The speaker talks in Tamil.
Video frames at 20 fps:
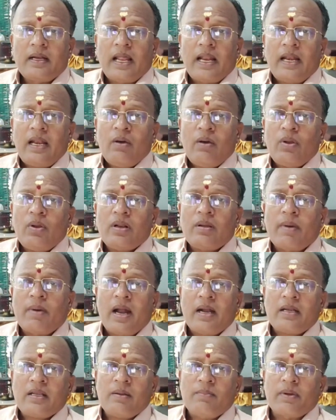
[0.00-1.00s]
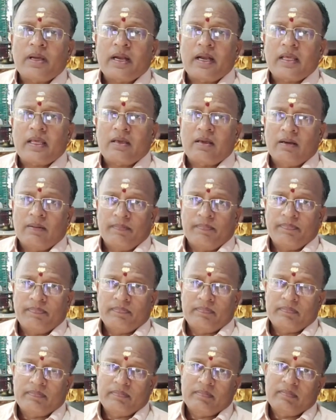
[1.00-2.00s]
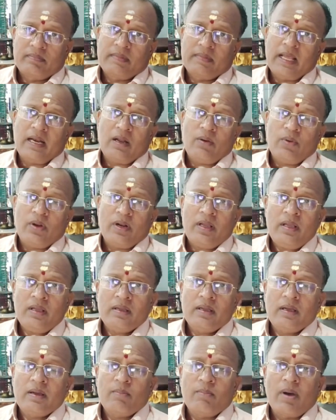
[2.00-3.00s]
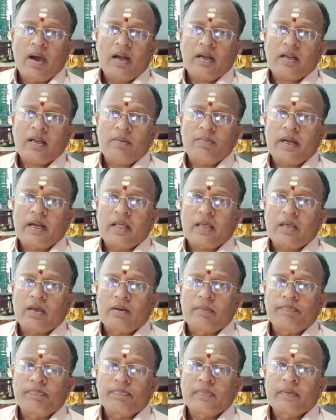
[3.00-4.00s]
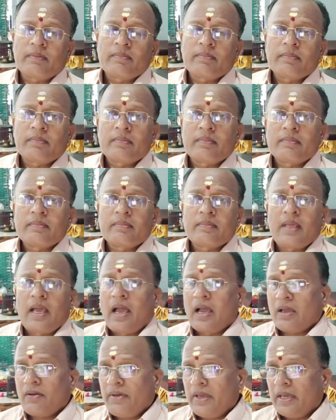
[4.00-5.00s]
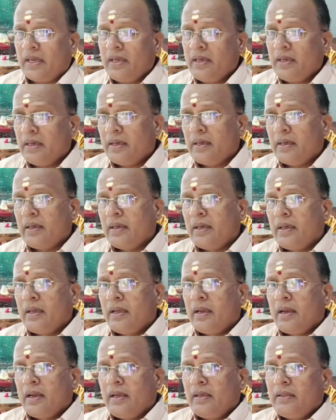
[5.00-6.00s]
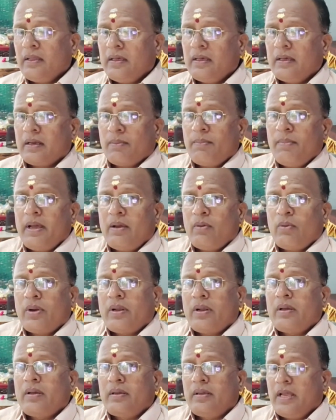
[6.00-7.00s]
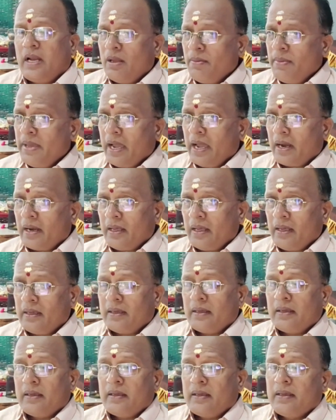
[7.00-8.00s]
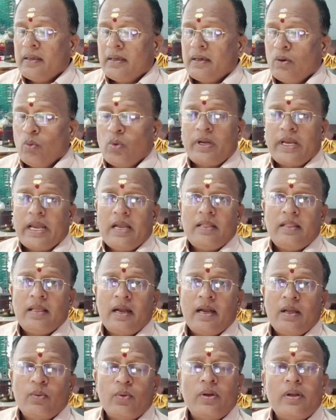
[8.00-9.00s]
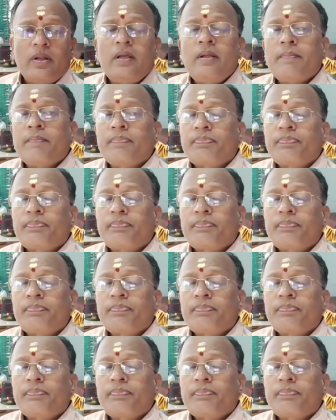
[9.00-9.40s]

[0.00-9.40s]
நல்ல ஒரு மாற்றம் கிடைக்கும் நல்ல ஒரு மாற்றம் கிடைக்கும் ஆகவே இது ரொம்ப ஒரு எளிமையான ஒரு எளிதான ஒன்று